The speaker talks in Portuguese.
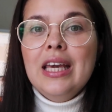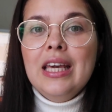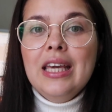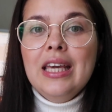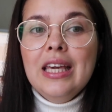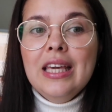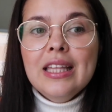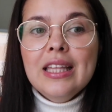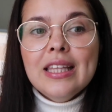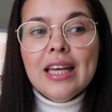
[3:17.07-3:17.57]

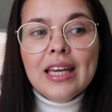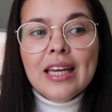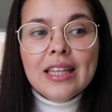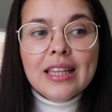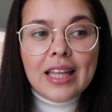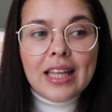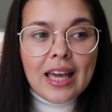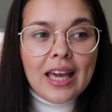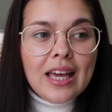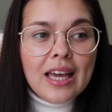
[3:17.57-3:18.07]
E
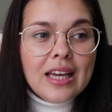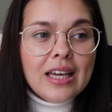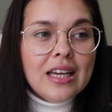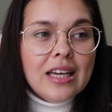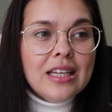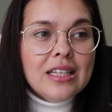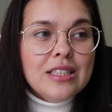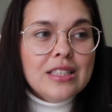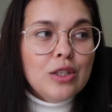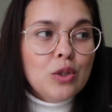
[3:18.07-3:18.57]
entender
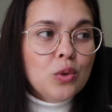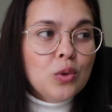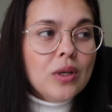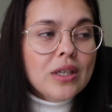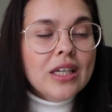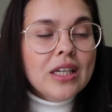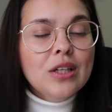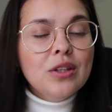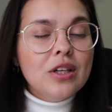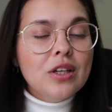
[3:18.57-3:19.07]
se tudo
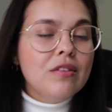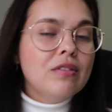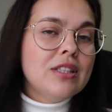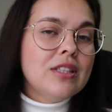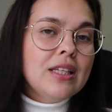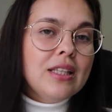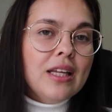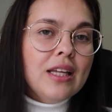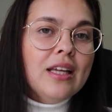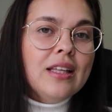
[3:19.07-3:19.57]
aquilo que
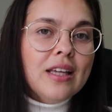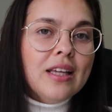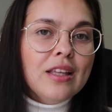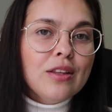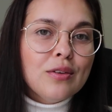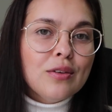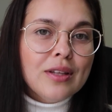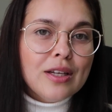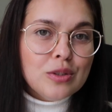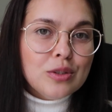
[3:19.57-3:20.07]
você tem
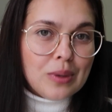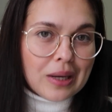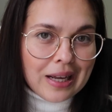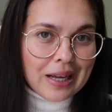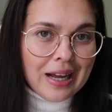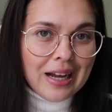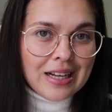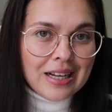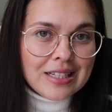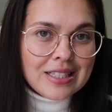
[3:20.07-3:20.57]
dentro da sua
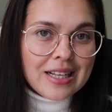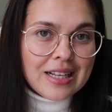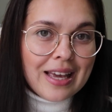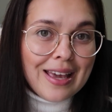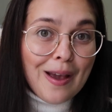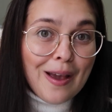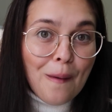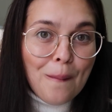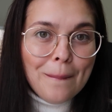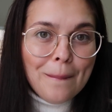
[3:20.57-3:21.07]
casa
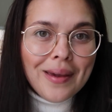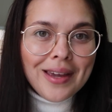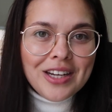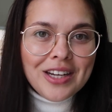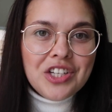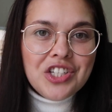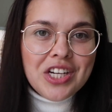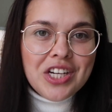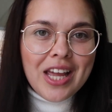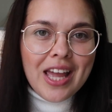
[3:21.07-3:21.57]

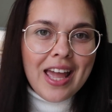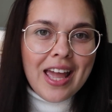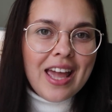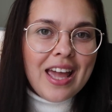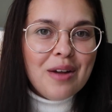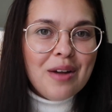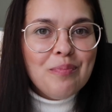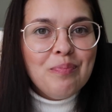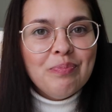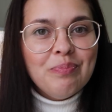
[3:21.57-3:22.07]
realmente
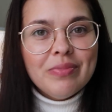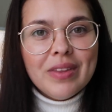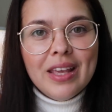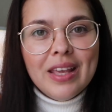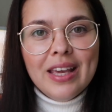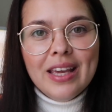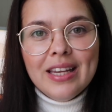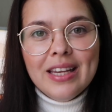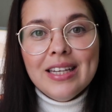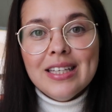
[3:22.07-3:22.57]
é,
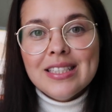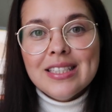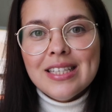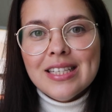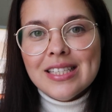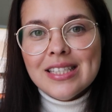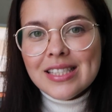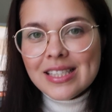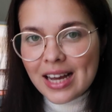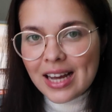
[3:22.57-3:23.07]
é
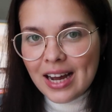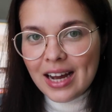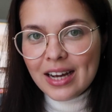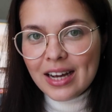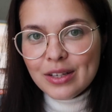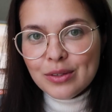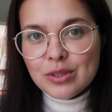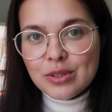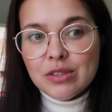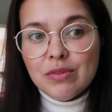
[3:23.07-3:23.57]

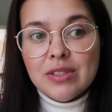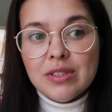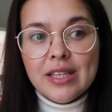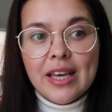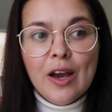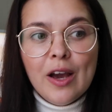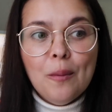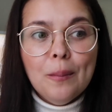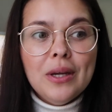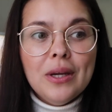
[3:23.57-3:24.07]
necessário, se você
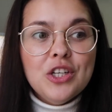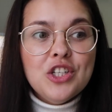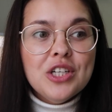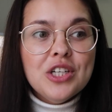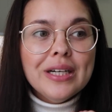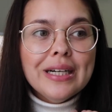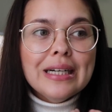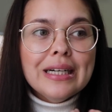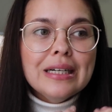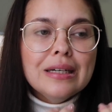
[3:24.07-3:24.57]

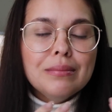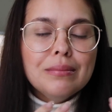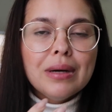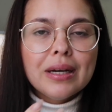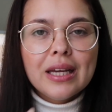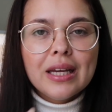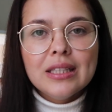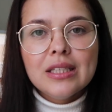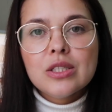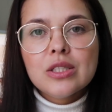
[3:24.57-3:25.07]
realmente ama
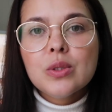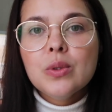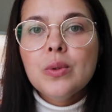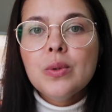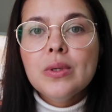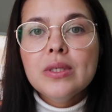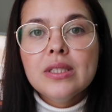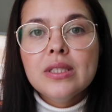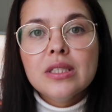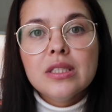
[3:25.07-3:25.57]
aquelas
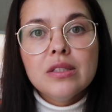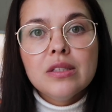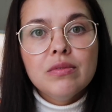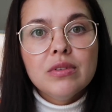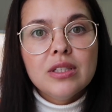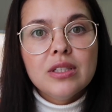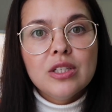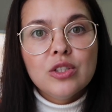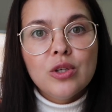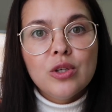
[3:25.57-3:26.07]
coisas, se
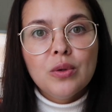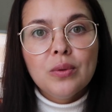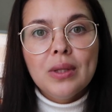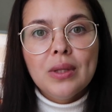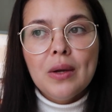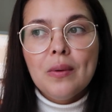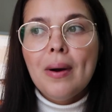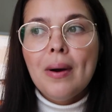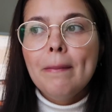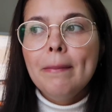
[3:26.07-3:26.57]
você só não
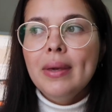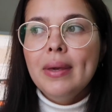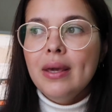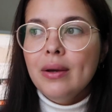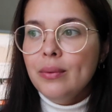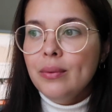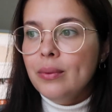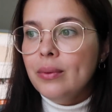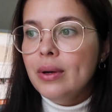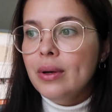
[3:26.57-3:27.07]
tem um
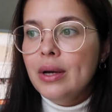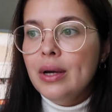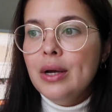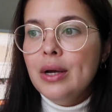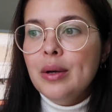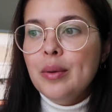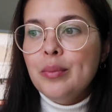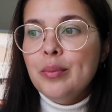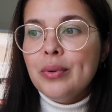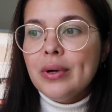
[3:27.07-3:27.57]
apego
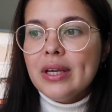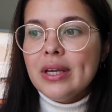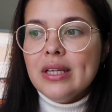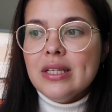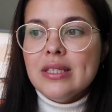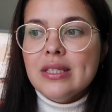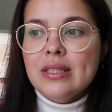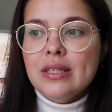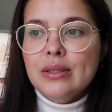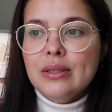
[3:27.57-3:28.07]
por
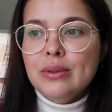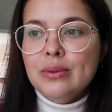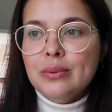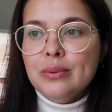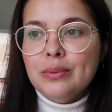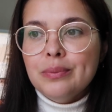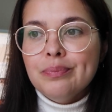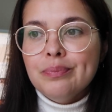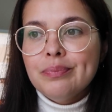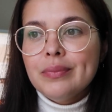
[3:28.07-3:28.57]

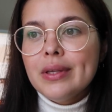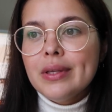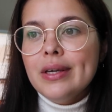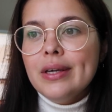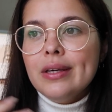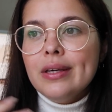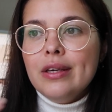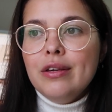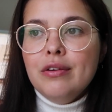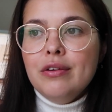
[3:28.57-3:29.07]
questão
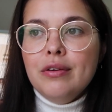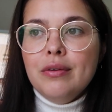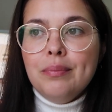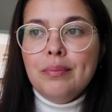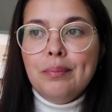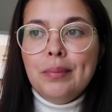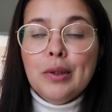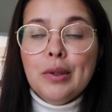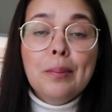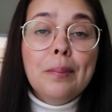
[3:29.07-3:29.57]

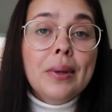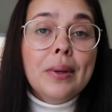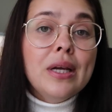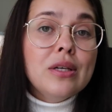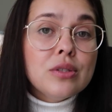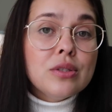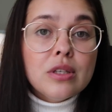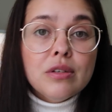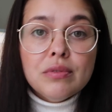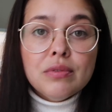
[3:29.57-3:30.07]
que pelo
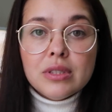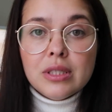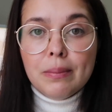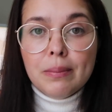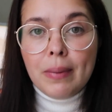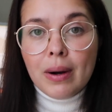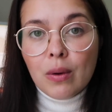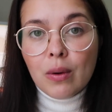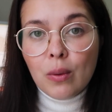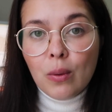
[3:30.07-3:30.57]
preço que você
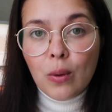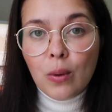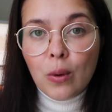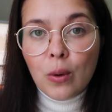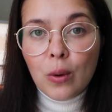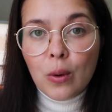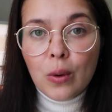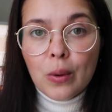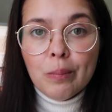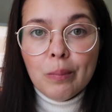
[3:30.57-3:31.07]

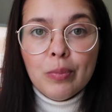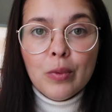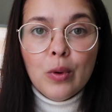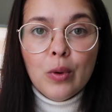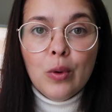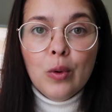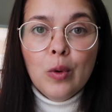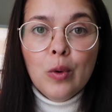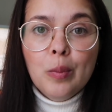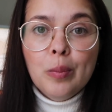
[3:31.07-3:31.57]
pagou
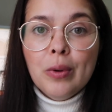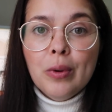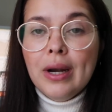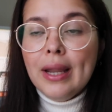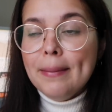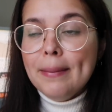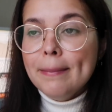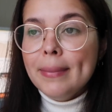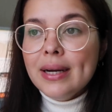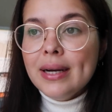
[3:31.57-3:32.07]
ou por
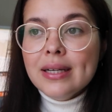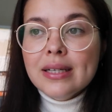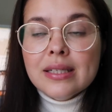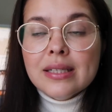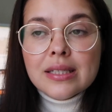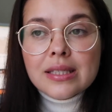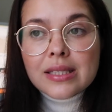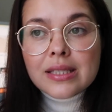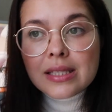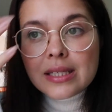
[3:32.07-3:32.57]

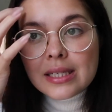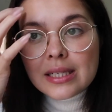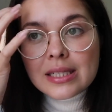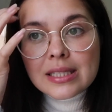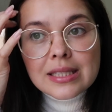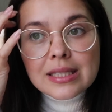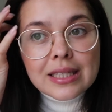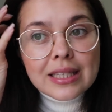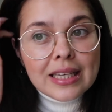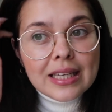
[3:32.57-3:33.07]

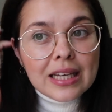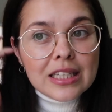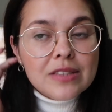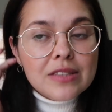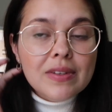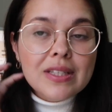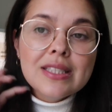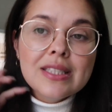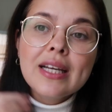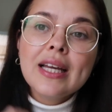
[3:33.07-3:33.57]
lembranças e às
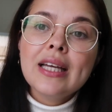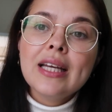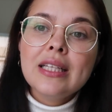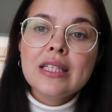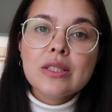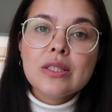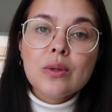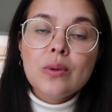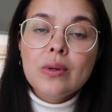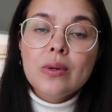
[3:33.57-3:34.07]
vezes
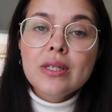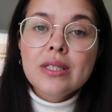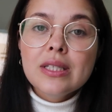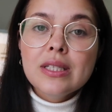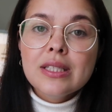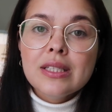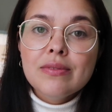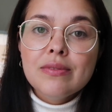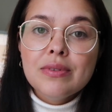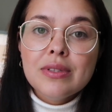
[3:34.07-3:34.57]
aquelas
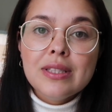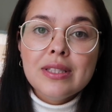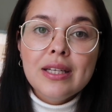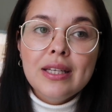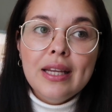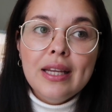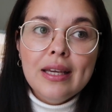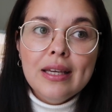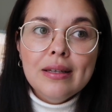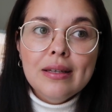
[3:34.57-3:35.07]
coisas você
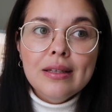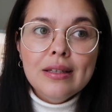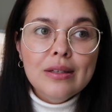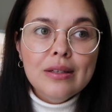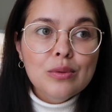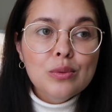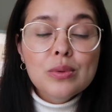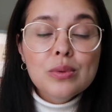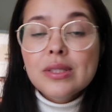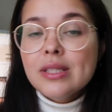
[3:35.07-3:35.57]
nem
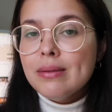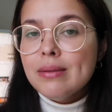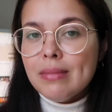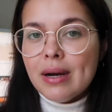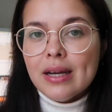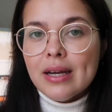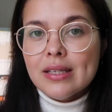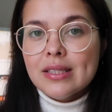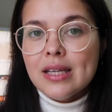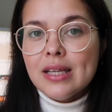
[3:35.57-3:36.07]
usa
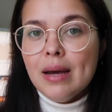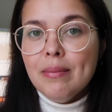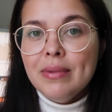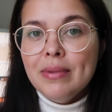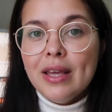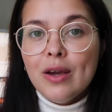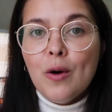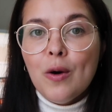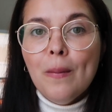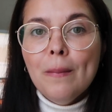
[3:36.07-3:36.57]
mais, sabe?
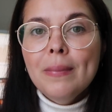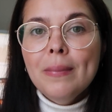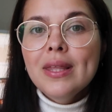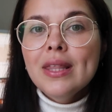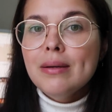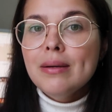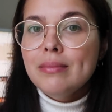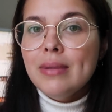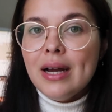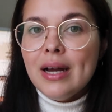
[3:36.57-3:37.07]
Nem
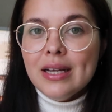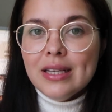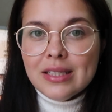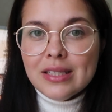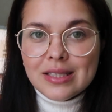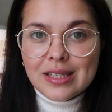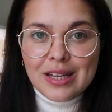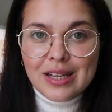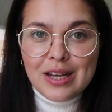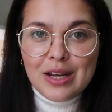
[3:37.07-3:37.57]
combina
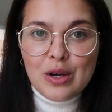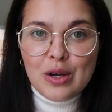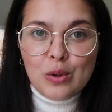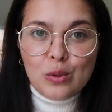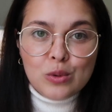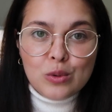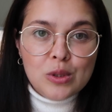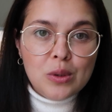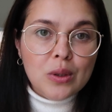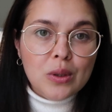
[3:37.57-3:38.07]
mais
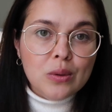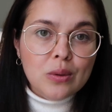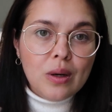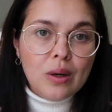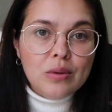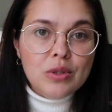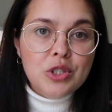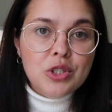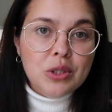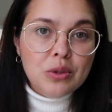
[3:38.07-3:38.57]
com o seu
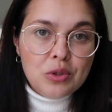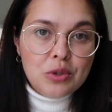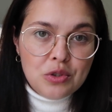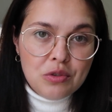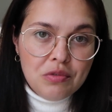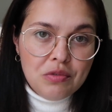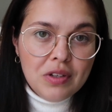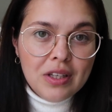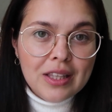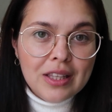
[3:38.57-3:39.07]
atual estilo
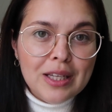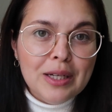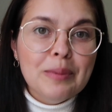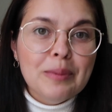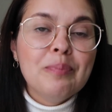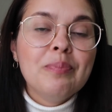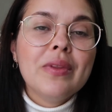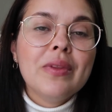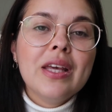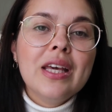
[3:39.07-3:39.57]
de vida.
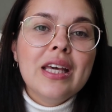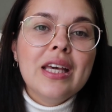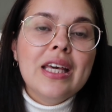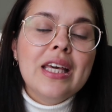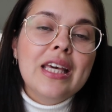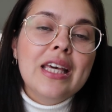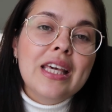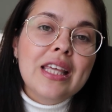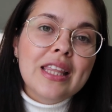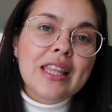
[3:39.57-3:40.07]

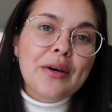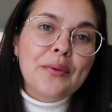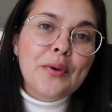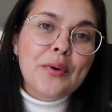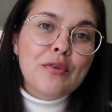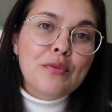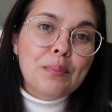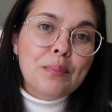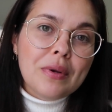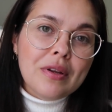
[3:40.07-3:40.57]
Então
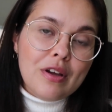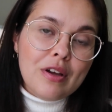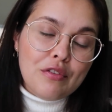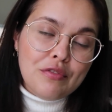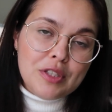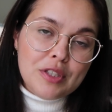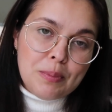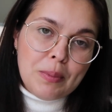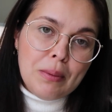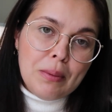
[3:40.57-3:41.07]
eu, eu
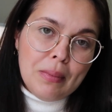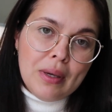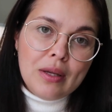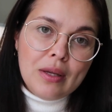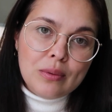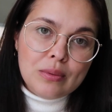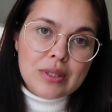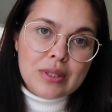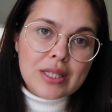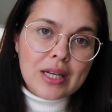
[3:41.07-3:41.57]
fiz
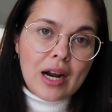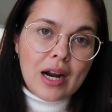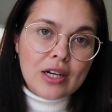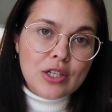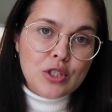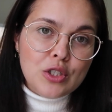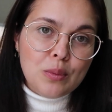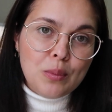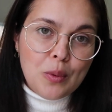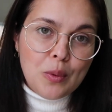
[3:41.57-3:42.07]
primeiro um
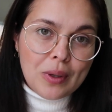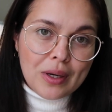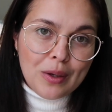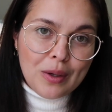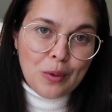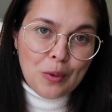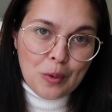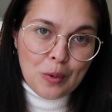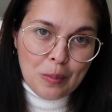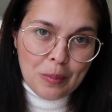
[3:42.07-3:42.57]
descarte no meu
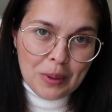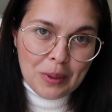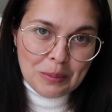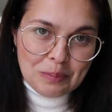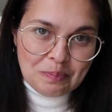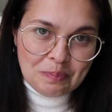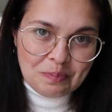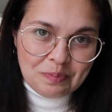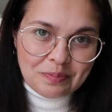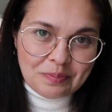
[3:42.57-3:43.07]
guarda-roupa.